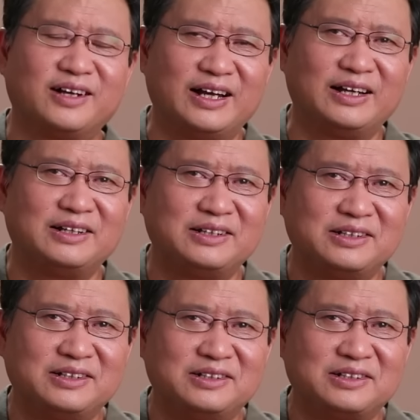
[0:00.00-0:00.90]
哎，
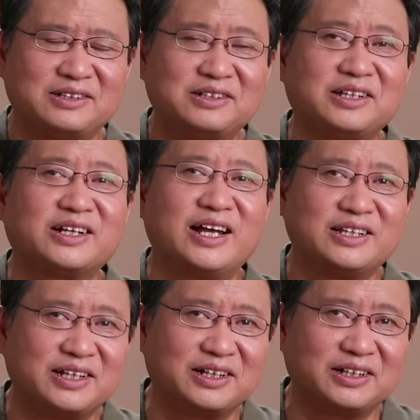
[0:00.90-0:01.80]
你
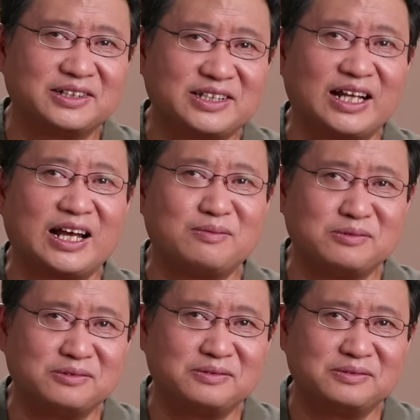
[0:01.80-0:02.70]
看那个萨达
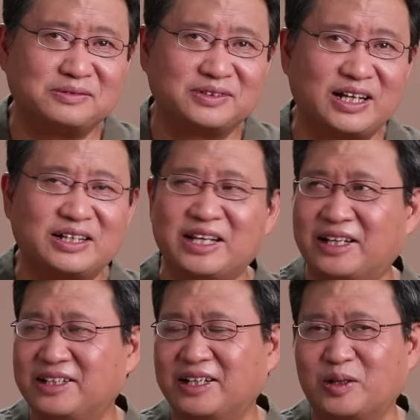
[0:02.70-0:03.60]
姆当
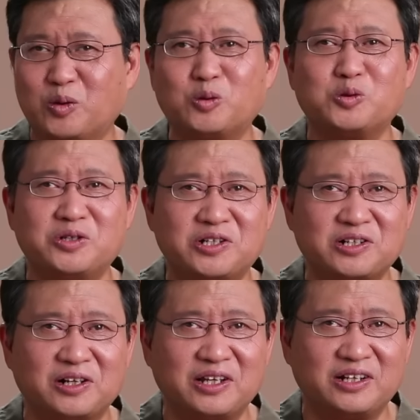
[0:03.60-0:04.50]
年的空军
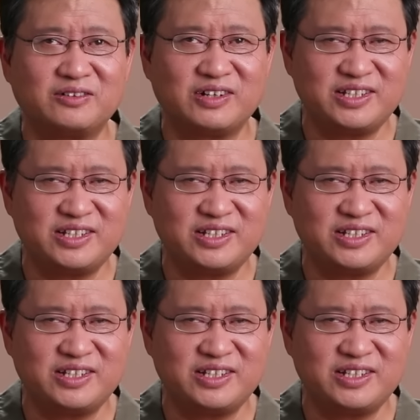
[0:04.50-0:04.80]
实力是吧？